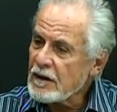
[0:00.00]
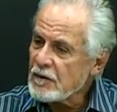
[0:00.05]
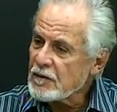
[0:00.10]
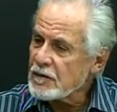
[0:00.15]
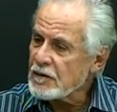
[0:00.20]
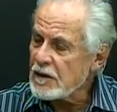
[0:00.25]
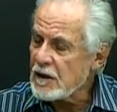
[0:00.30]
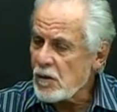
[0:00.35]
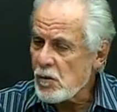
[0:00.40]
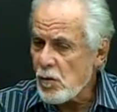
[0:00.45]

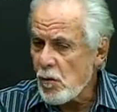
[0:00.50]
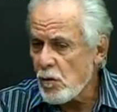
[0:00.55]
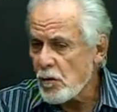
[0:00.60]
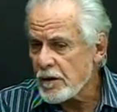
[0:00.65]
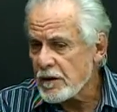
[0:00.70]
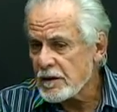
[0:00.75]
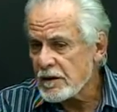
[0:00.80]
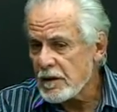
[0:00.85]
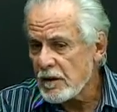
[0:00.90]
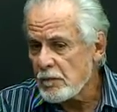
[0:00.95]
questão
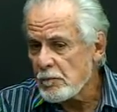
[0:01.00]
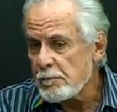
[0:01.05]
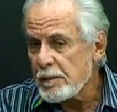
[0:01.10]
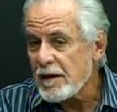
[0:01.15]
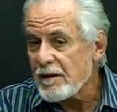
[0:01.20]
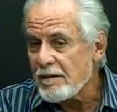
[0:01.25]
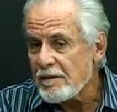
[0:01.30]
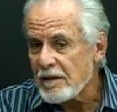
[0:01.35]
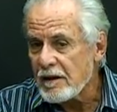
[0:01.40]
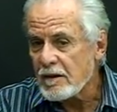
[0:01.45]
ou que estão
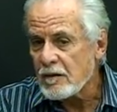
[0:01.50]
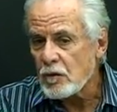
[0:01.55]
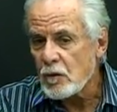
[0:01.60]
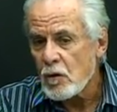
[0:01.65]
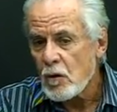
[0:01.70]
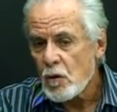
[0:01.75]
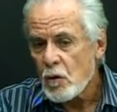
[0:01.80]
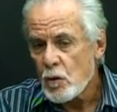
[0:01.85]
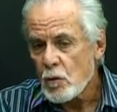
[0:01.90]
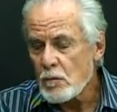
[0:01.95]

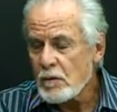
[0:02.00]
prevendo